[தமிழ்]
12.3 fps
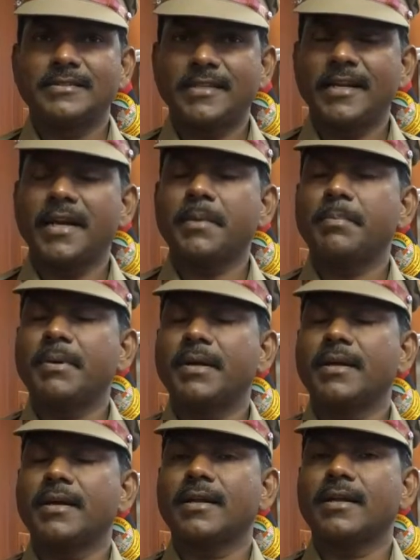சென்னை
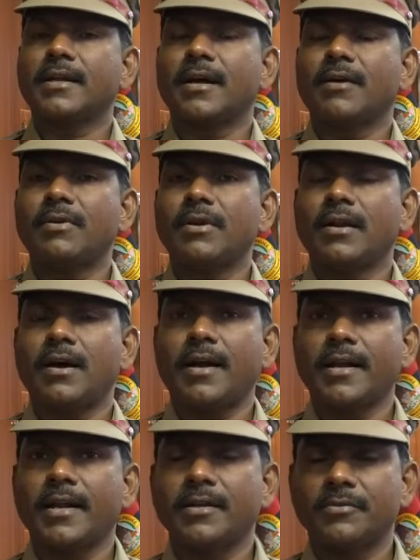பெருநகர காவல்
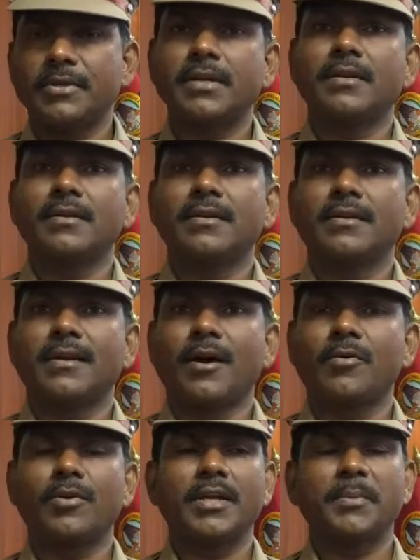ஆணையர் அவர்கள்
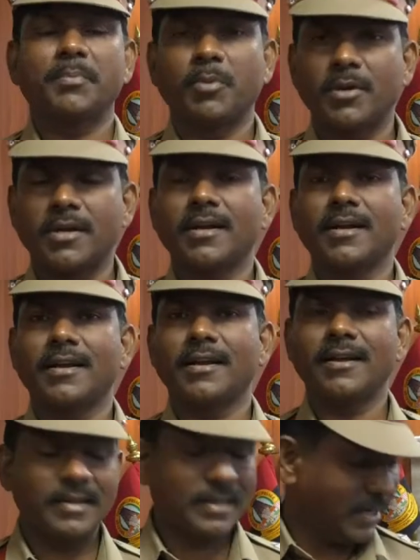அவருடைய
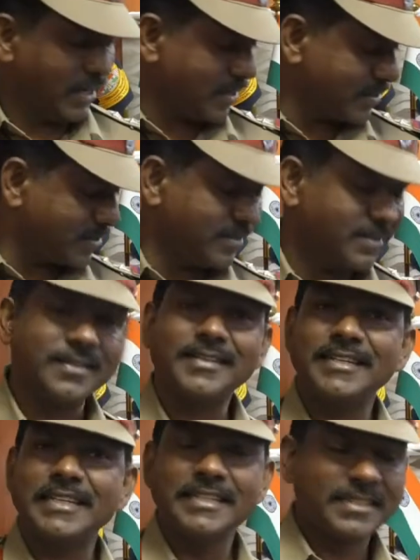பொற்கரங்களால் எனக்கு
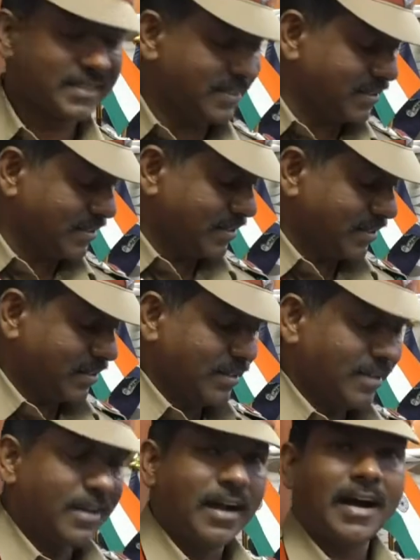இன்று
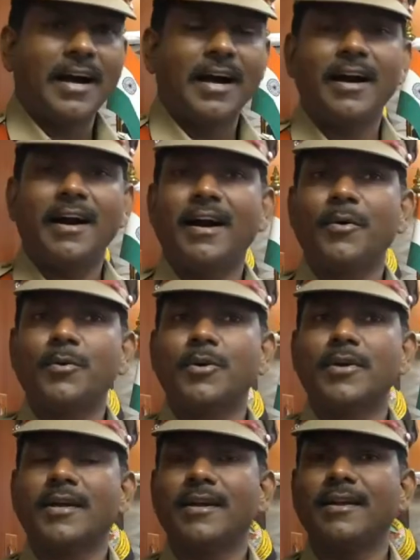
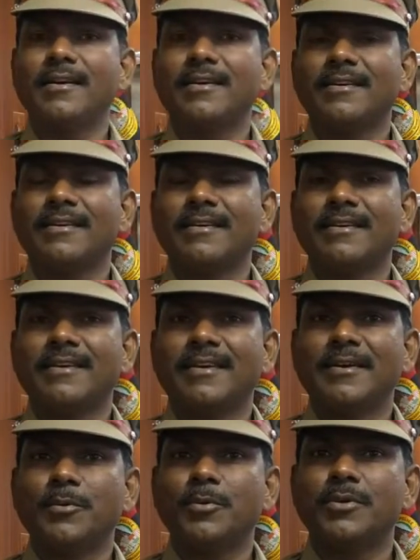அவர்கள் கையில்
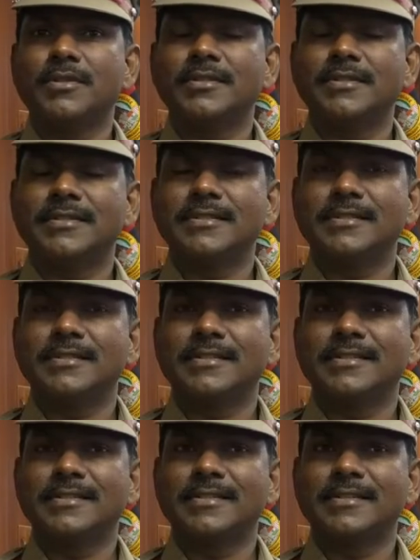ஒரு
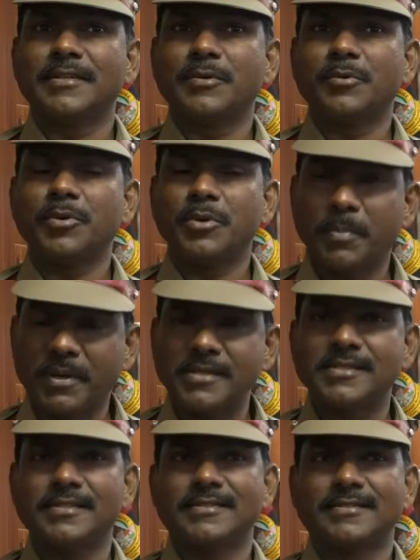ஒரு
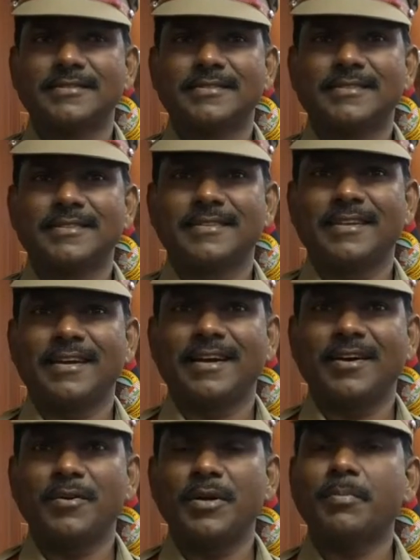பரிசு
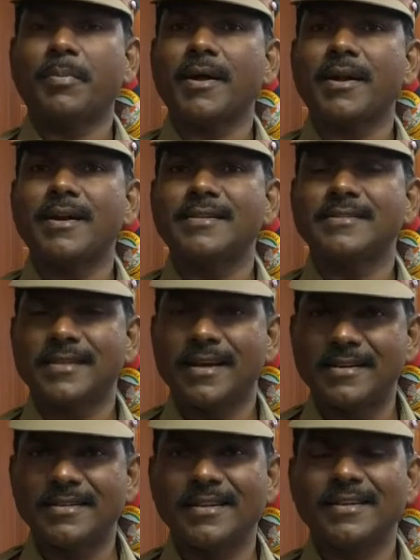அவருடைய பாராட்டு
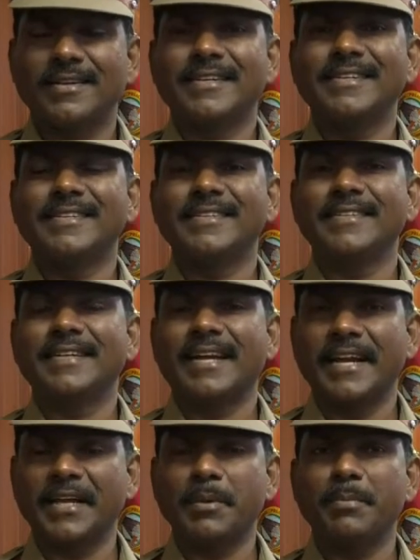சான்றிதழ் இன்று
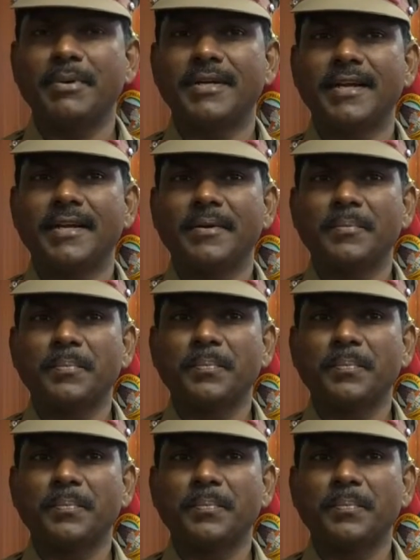கிடைக்கப்பட்டேன்